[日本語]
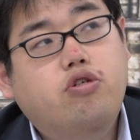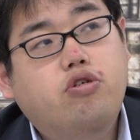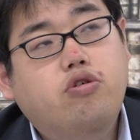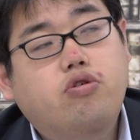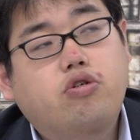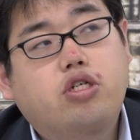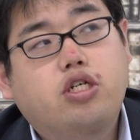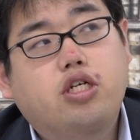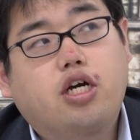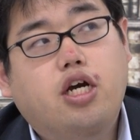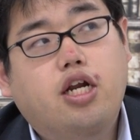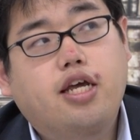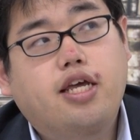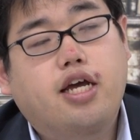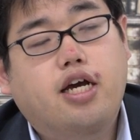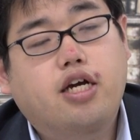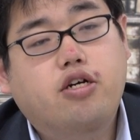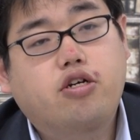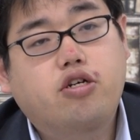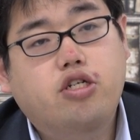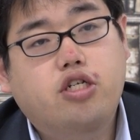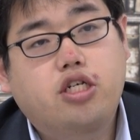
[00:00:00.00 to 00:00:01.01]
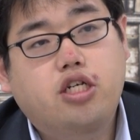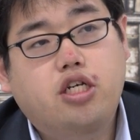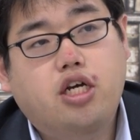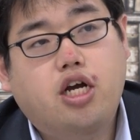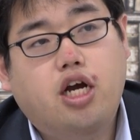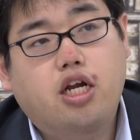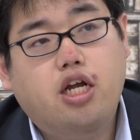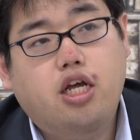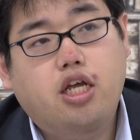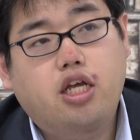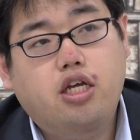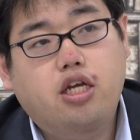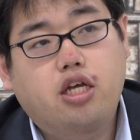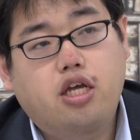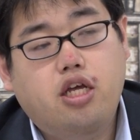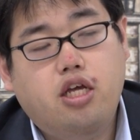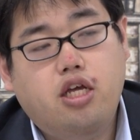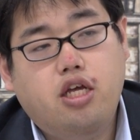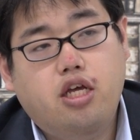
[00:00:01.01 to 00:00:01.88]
十字から100字いかない、